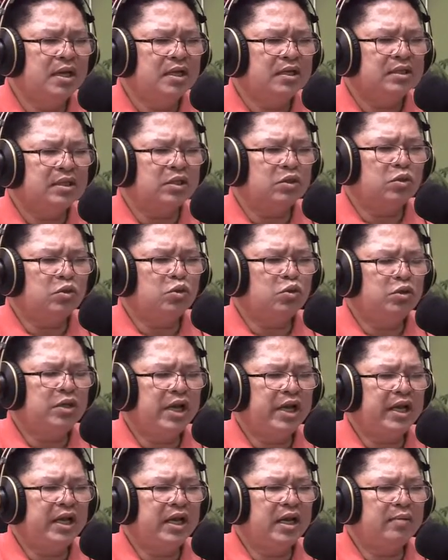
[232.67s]
sa sunod
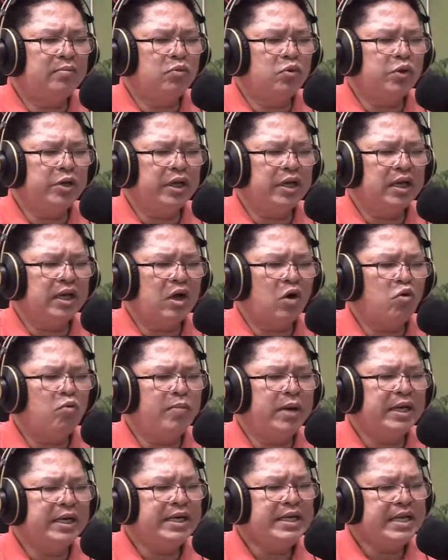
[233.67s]
nga kinabuhi
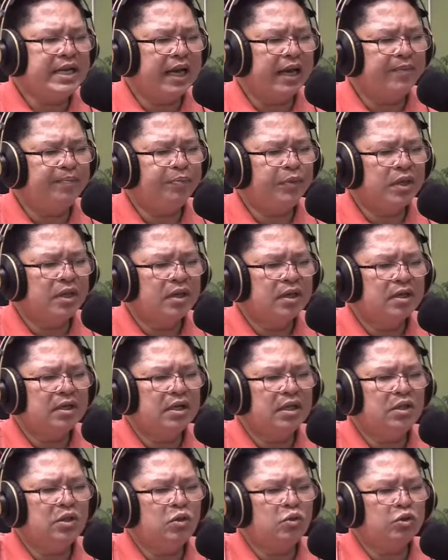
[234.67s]
kauban niya
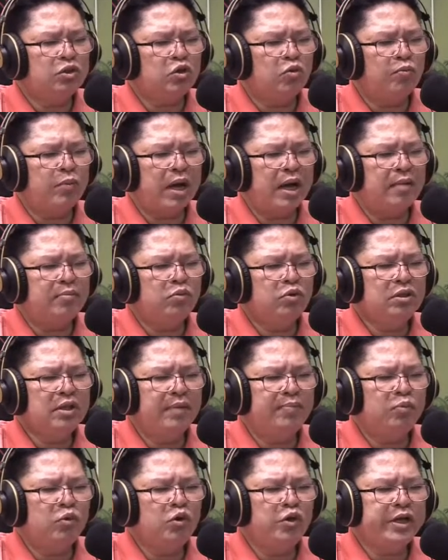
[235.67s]
didto sa umaabot
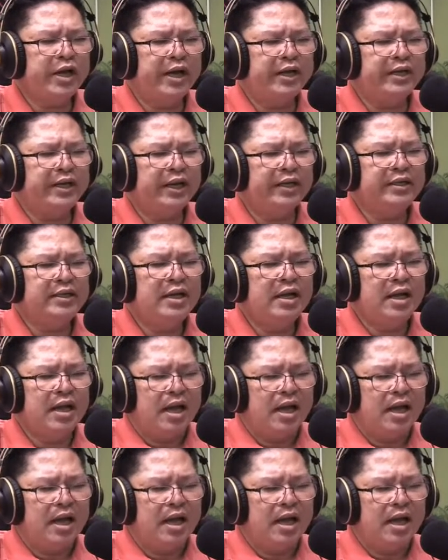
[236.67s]
nga pulianan